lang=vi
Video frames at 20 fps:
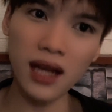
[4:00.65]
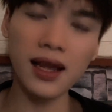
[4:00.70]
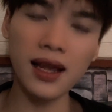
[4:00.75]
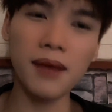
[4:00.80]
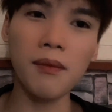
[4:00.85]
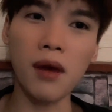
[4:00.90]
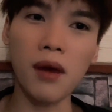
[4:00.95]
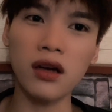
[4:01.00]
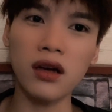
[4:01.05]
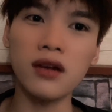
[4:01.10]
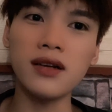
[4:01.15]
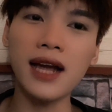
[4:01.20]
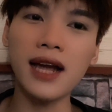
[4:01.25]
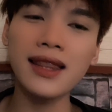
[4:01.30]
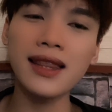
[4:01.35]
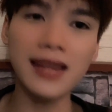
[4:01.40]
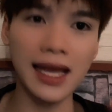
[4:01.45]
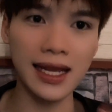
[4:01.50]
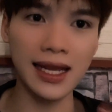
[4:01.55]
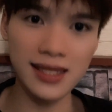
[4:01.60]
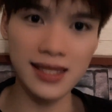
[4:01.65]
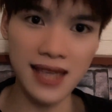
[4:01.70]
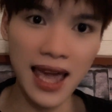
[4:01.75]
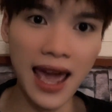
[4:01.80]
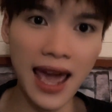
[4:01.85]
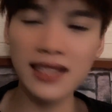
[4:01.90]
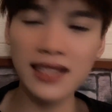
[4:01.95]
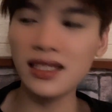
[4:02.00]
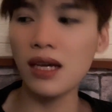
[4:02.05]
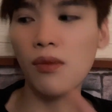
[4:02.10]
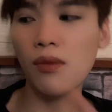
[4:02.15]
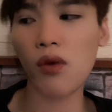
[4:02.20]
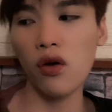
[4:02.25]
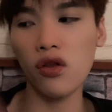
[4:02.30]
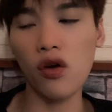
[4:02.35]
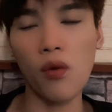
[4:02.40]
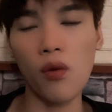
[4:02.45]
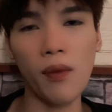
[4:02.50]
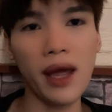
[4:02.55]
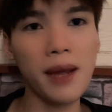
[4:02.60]
thì mọi người nên tẩy trang xong rồi
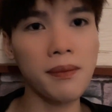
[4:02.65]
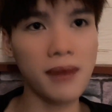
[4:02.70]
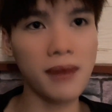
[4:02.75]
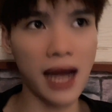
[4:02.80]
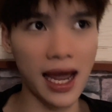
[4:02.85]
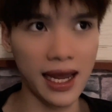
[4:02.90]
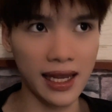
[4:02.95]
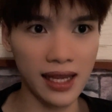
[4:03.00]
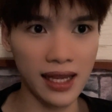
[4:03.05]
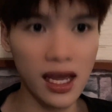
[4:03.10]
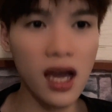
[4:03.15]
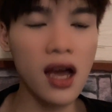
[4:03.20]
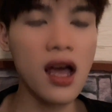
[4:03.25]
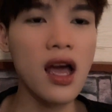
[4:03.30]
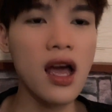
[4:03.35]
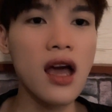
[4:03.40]
dùng em này nhé